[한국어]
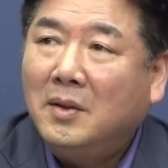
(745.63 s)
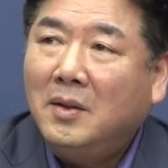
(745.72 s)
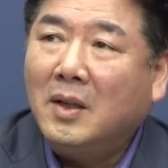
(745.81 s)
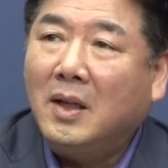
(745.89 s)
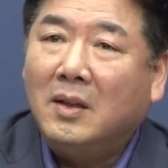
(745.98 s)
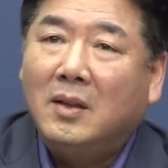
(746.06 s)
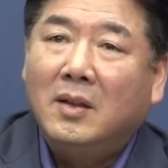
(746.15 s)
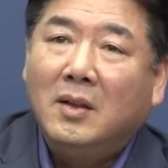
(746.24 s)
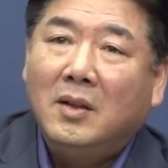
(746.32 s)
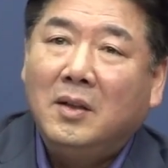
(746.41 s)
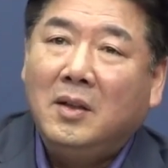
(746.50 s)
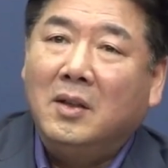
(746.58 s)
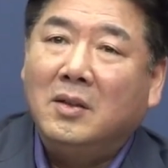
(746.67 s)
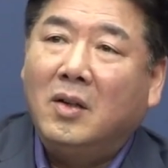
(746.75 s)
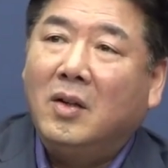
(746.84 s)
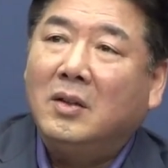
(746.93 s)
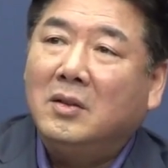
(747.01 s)
그러니까 이런
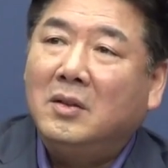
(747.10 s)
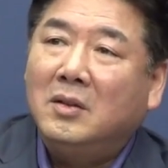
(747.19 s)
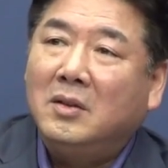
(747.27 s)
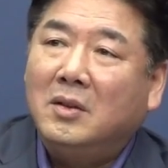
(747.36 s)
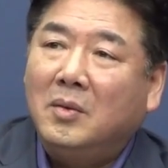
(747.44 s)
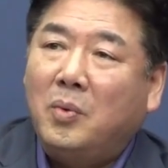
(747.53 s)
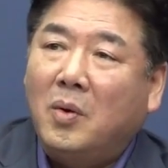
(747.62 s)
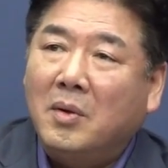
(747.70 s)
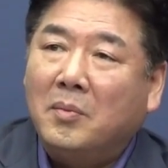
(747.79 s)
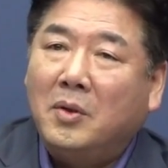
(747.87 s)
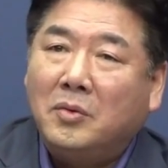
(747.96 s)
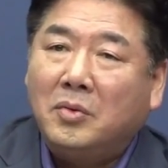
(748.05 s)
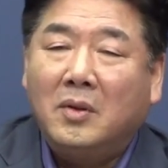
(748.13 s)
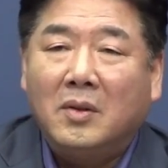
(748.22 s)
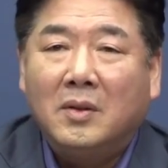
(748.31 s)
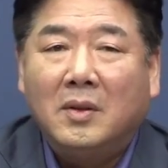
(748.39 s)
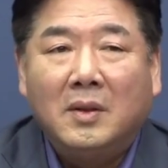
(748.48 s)
영화들을 보면
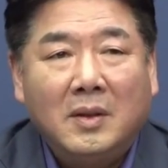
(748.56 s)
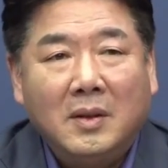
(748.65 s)
볼수록